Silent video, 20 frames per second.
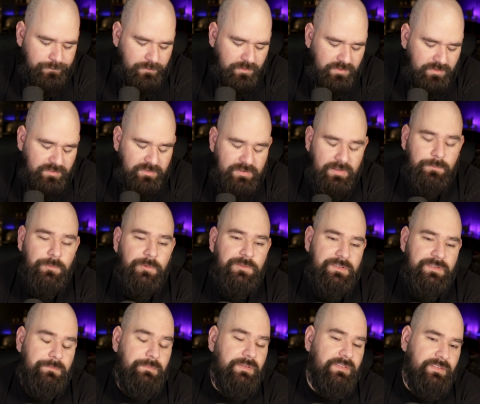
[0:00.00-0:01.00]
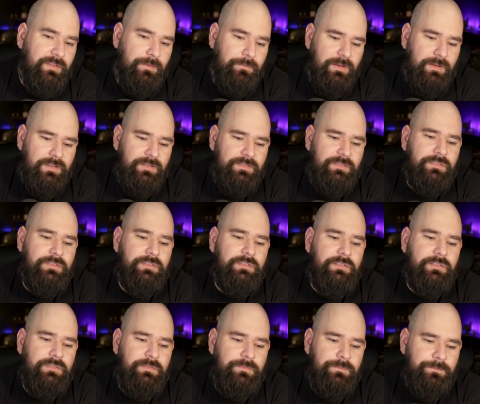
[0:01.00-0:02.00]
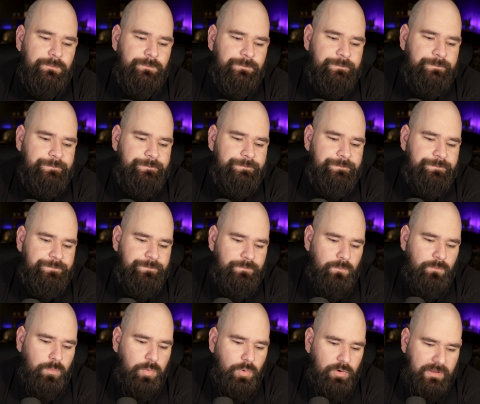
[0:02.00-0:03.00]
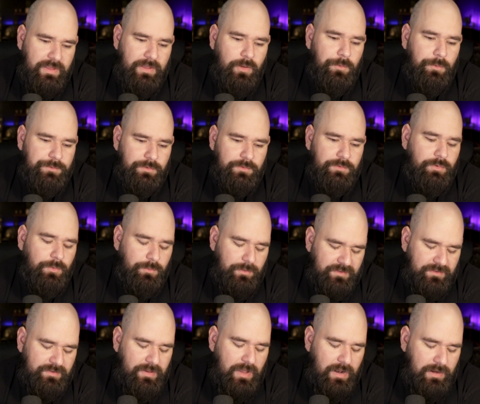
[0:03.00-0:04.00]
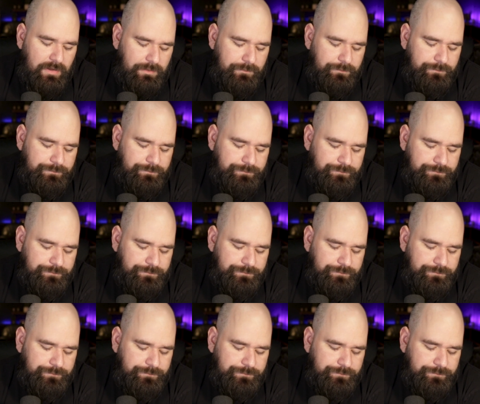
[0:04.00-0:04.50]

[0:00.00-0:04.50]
Nos sentimos invisibles, porque otros sobresalen.